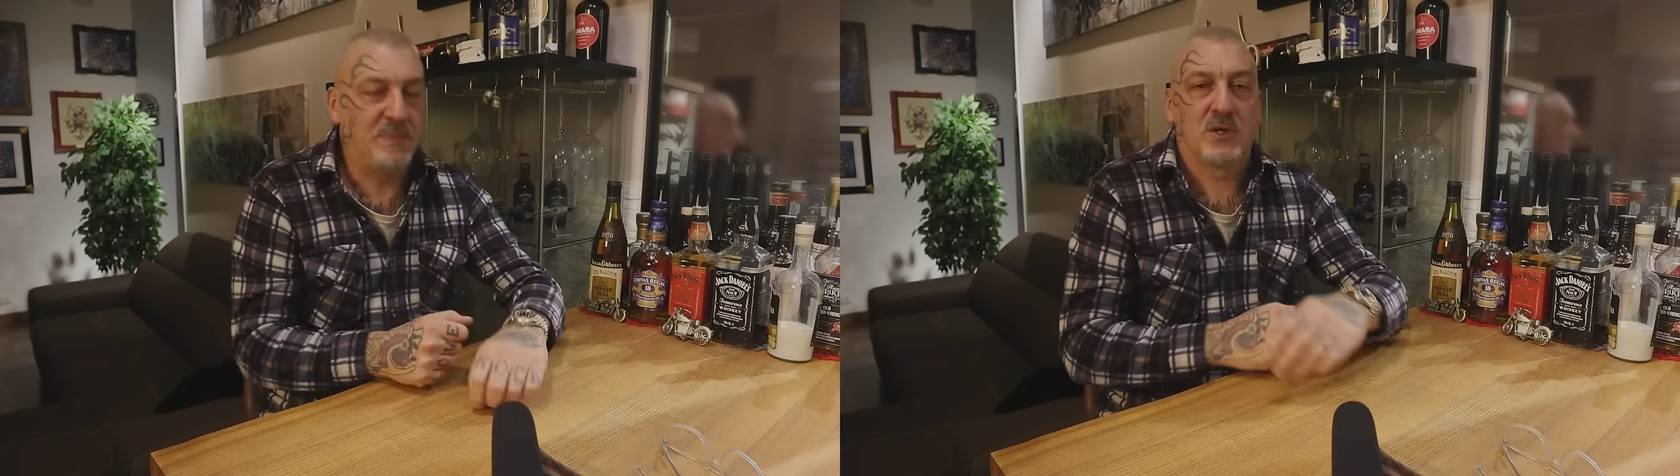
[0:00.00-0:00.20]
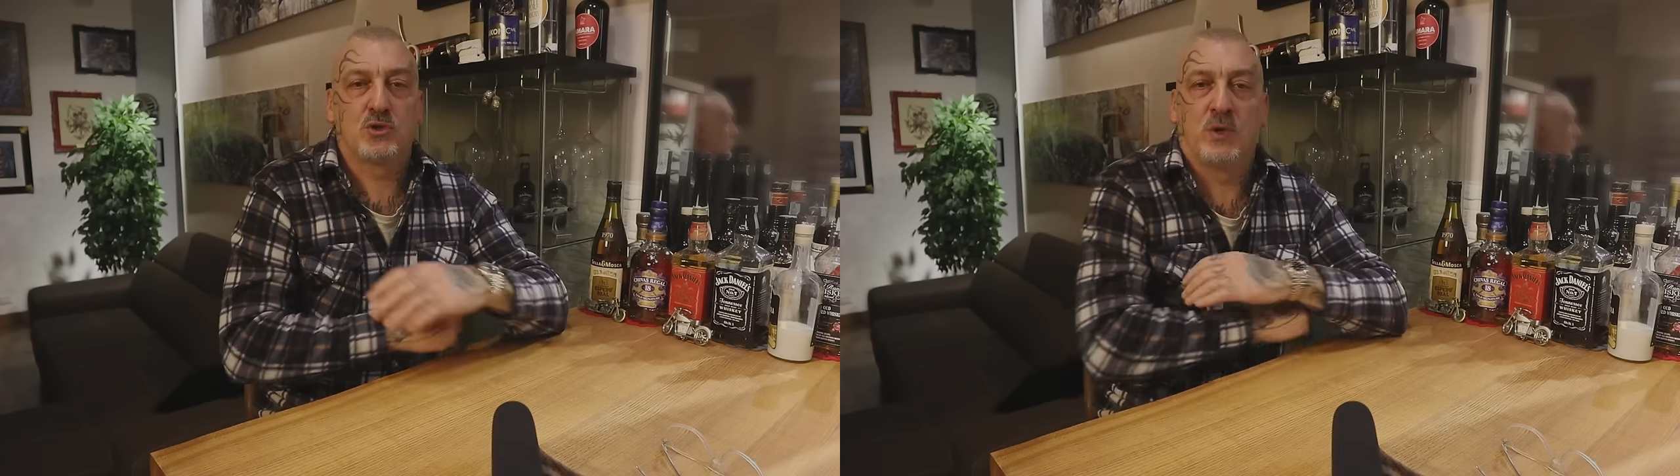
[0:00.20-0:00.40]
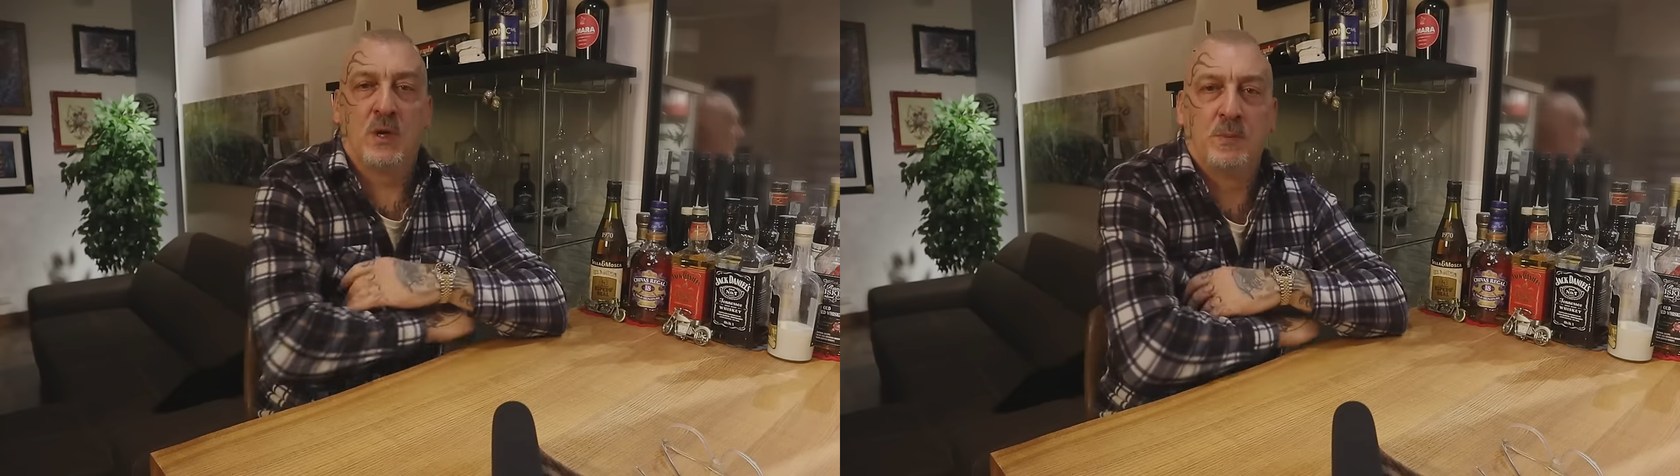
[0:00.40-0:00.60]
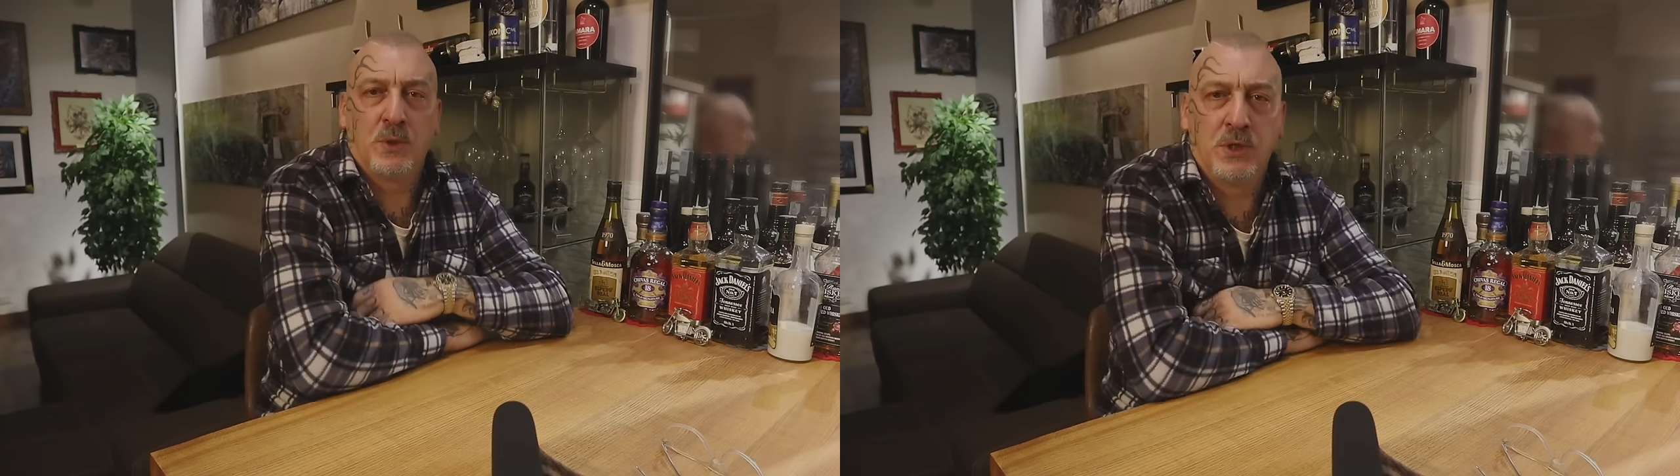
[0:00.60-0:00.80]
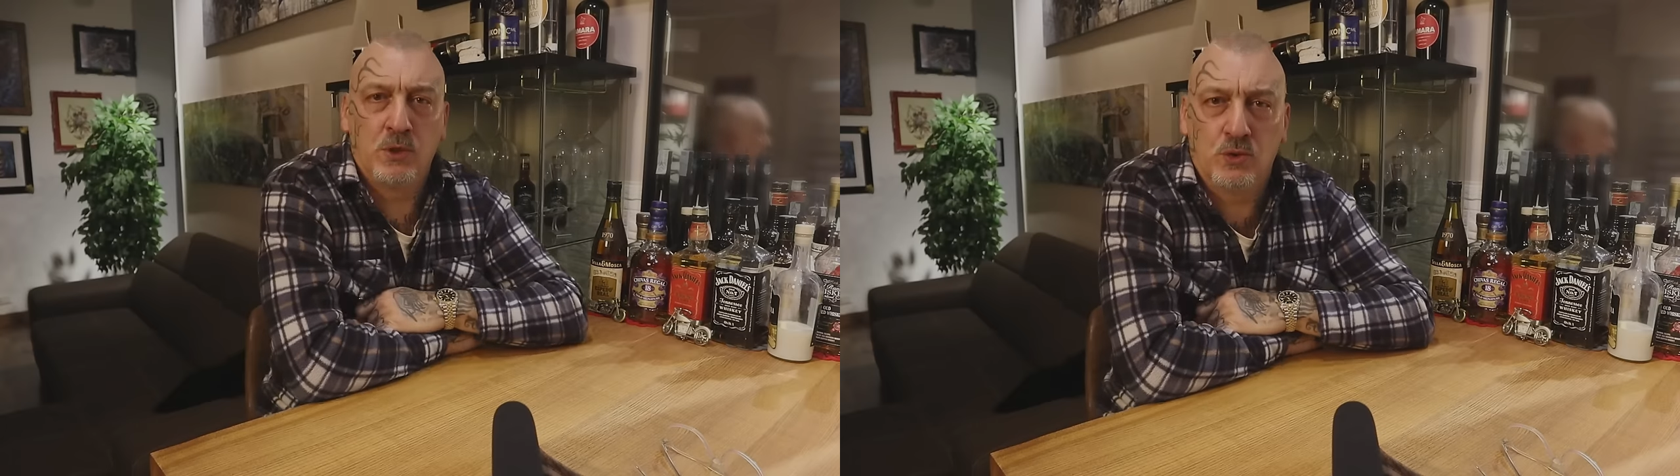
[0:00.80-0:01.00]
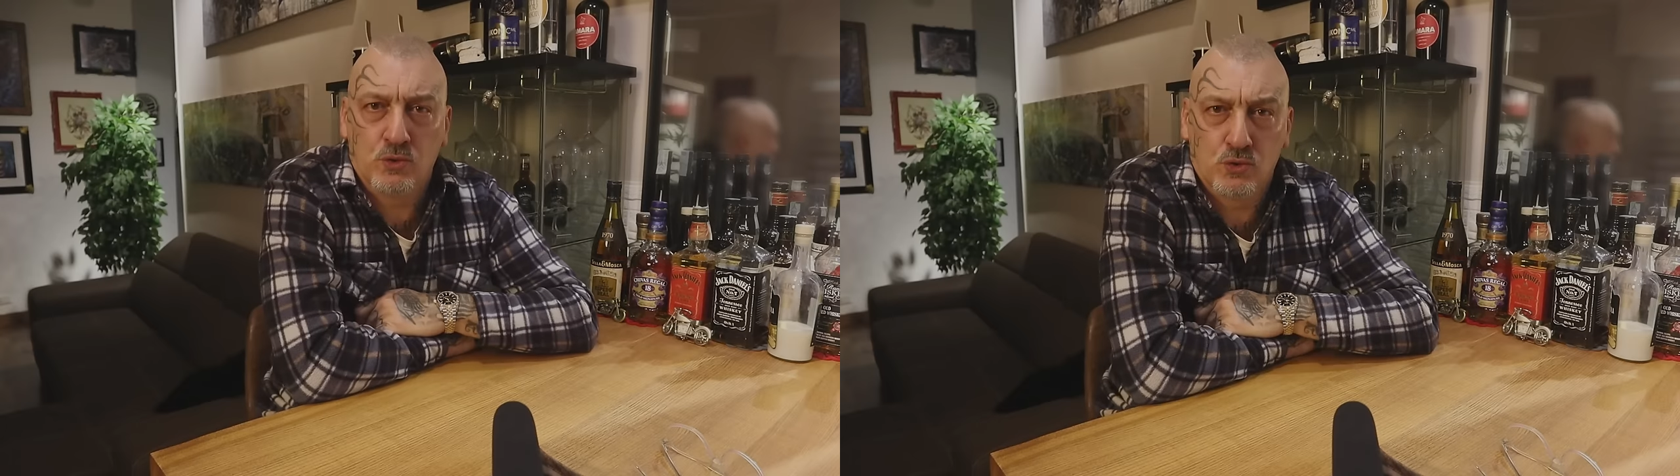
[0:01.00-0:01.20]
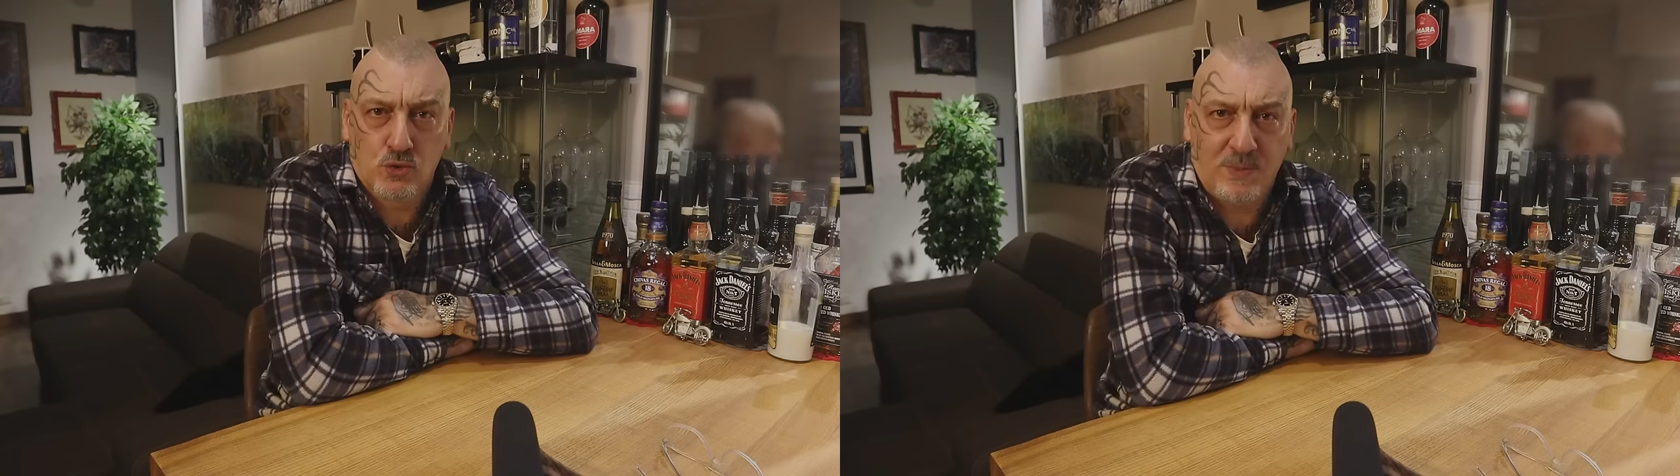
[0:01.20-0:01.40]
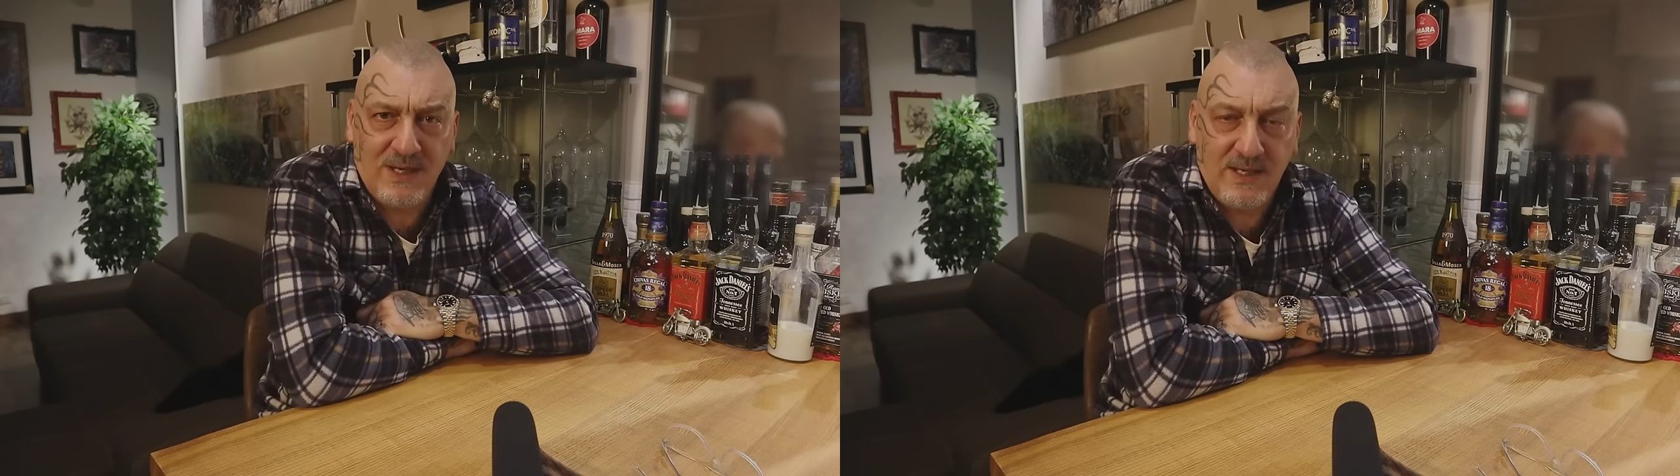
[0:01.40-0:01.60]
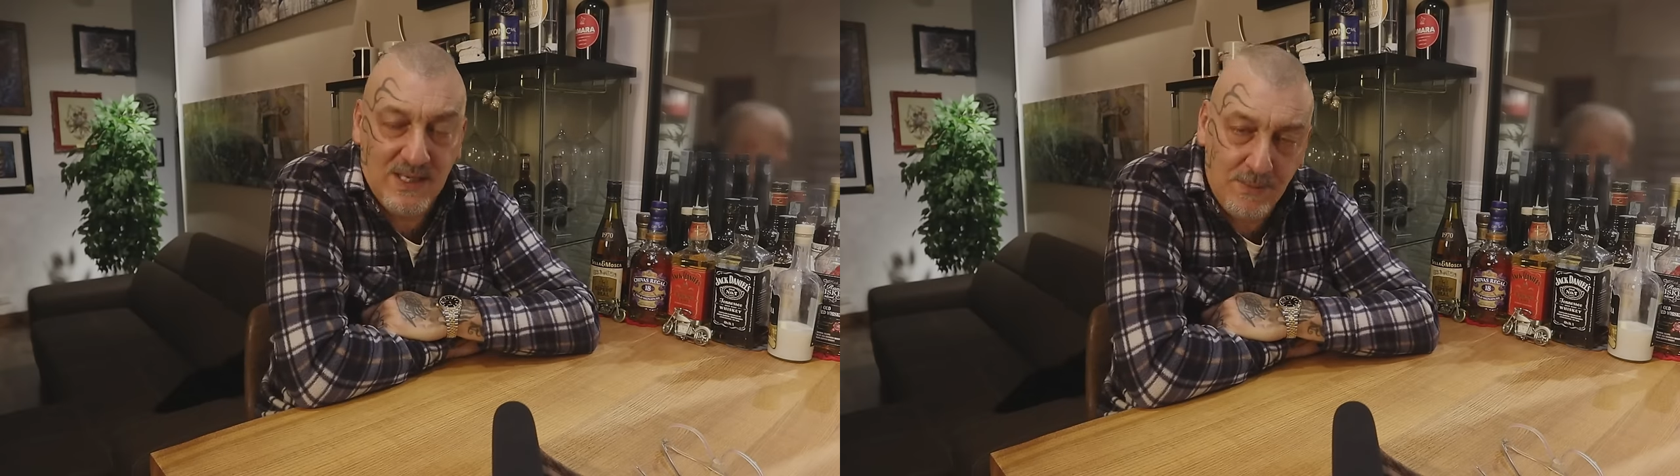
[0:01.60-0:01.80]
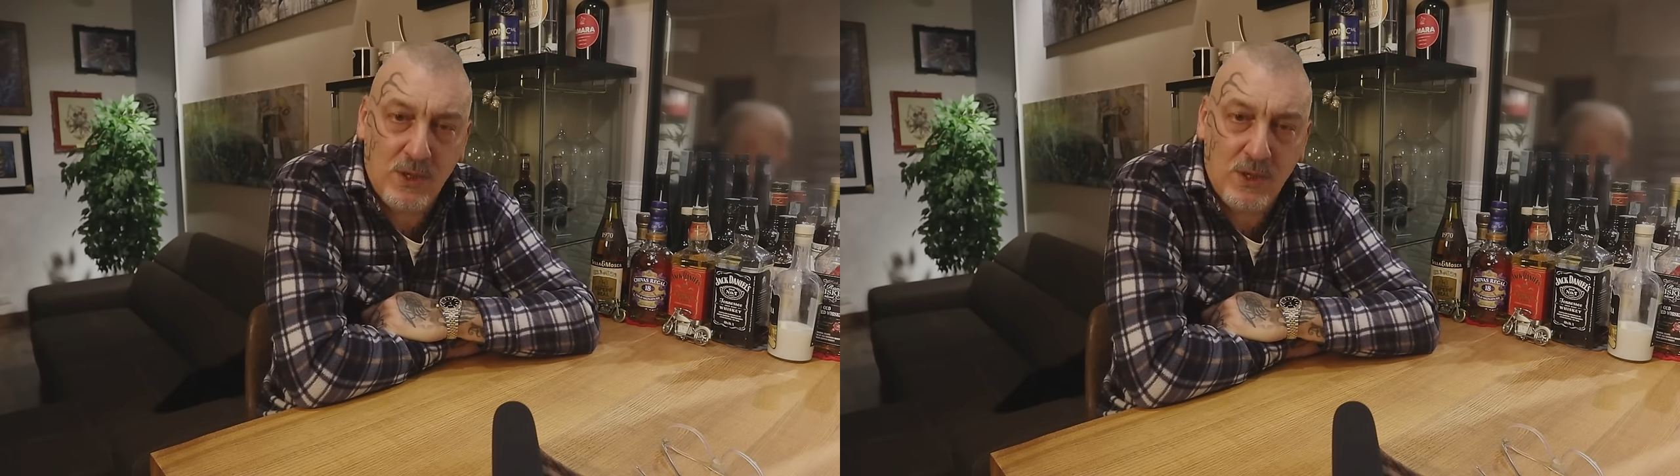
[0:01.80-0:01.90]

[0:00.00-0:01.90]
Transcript: persona un pochino sopra le righe,